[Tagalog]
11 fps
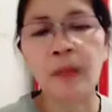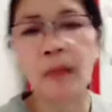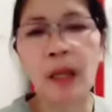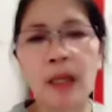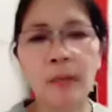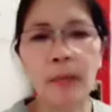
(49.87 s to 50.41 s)

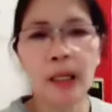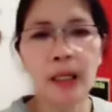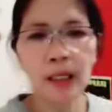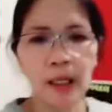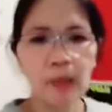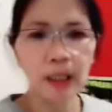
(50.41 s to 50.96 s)
mahal na mahal
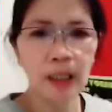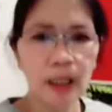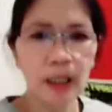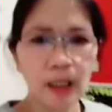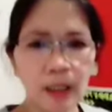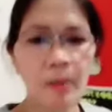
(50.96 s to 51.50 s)
ka namin
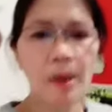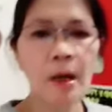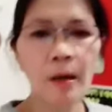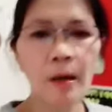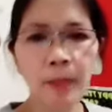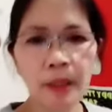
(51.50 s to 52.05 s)
anak ng
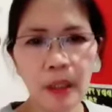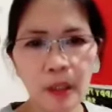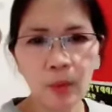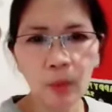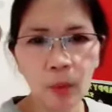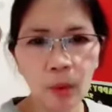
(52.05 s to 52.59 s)
mga
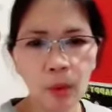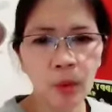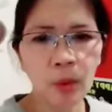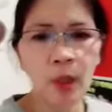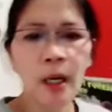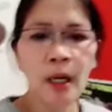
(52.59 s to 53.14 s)
kapatid
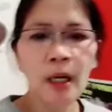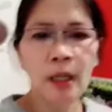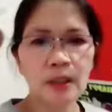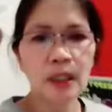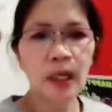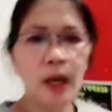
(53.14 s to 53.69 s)
mo
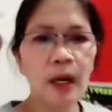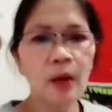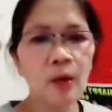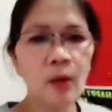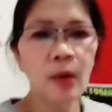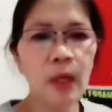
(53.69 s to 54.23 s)
at saka
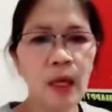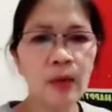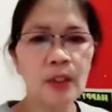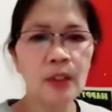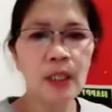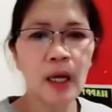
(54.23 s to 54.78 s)
ako lalo
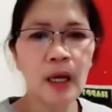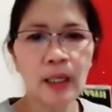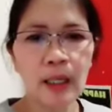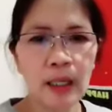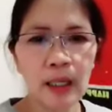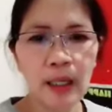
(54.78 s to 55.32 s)
na sa
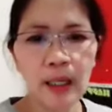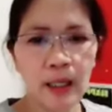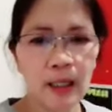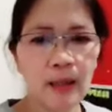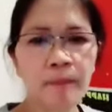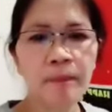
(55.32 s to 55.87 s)
akin
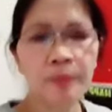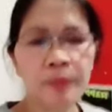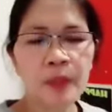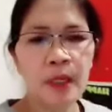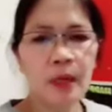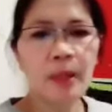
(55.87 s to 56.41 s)

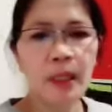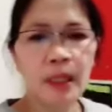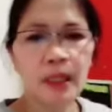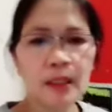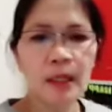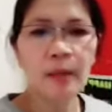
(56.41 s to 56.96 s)
kaya
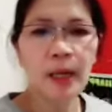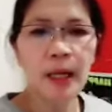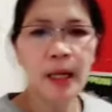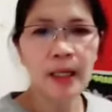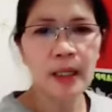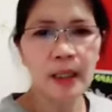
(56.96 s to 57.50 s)
mag-iingat ka
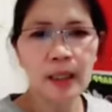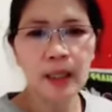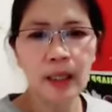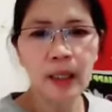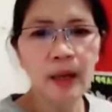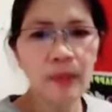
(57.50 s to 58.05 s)
palagi anak
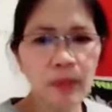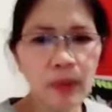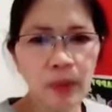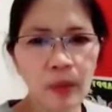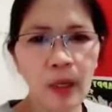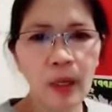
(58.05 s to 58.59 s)
love
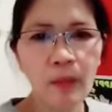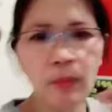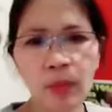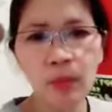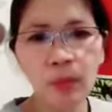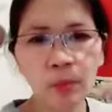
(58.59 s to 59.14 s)
you love
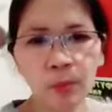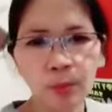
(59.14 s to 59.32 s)
you